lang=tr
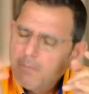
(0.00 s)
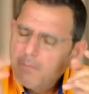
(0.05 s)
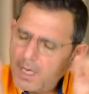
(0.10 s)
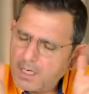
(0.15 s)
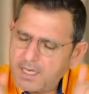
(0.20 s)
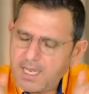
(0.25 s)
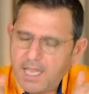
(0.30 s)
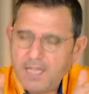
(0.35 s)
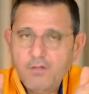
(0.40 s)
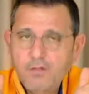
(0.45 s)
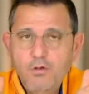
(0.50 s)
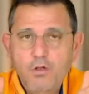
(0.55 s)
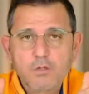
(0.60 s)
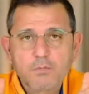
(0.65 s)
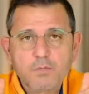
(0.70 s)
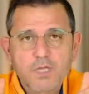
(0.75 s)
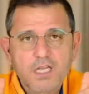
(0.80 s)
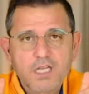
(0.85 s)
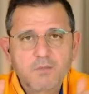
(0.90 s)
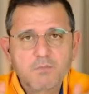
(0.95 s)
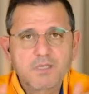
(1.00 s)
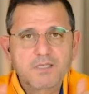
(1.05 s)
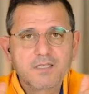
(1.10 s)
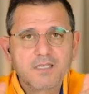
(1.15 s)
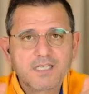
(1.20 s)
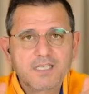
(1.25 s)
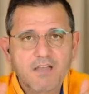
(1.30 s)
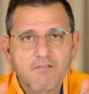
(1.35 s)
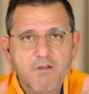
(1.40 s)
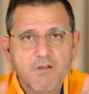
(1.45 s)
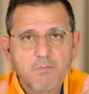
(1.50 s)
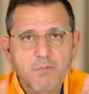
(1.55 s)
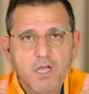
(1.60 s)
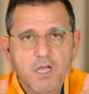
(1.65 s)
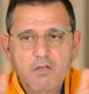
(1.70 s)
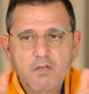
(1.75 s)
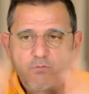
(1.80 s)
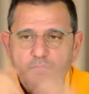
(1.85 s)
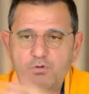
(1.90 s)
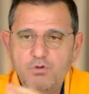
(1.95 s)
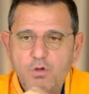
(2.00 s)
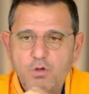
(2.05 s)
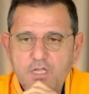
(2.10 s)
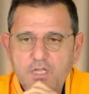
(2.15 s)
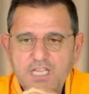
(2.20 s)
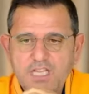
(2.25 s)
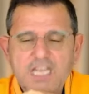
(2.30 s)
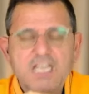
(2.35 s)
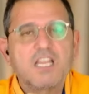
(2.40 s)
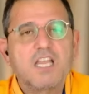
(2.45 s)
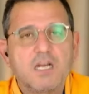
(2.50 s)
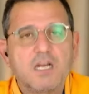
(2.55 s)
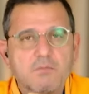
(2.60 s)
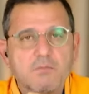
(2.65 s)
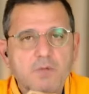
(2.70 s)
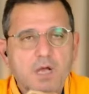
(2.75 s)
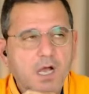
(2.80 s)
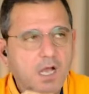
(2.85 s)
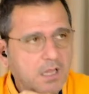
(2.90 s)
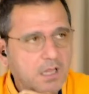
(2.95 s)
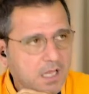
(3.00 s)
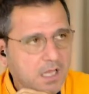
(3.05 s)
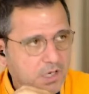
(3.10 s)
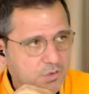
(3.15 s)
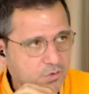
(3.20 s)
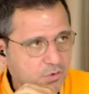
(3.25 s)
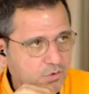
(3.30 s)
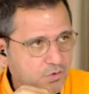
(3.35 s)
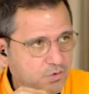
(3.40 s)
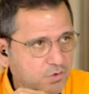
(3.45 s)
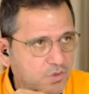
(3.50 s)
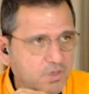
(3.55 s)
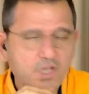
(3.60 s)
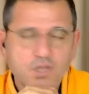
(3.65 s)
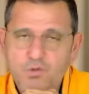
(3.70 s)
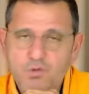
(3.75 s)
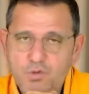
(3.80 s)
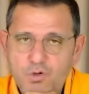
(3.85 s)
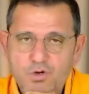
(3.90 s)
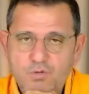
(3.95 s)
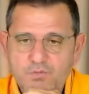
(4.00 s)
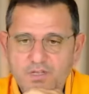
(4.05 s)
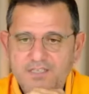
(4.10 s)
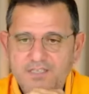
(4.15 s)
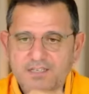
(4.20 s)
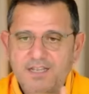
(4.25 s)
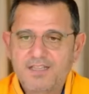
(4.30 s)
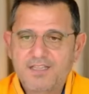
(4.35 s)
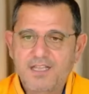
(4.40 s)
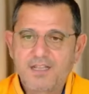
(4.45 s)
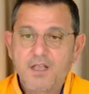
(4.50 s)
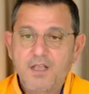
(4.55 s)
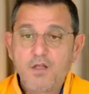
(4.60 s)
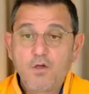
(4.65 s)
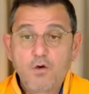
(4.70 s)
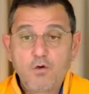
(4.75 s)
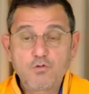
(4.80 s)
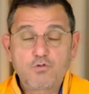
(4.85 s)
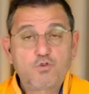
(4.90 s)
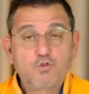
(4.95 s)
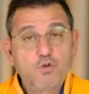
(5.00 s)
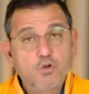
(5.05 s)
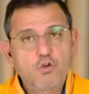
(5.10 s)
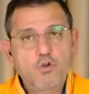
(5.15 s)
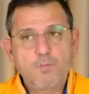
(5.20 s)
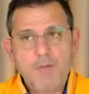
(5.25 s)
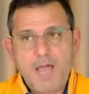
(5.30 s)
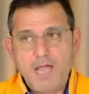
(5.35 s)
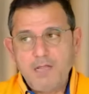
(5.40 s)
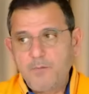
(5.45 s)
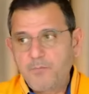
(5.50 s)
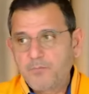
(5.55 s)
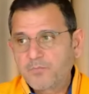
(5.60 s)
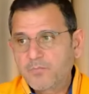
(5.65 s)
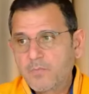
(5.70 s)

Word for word: Ben kendi yolunda gitmesini seven bir adam. Bu yolda da giderim. Allah'a çok şükür gidiyorum da zaten. Çünkü ben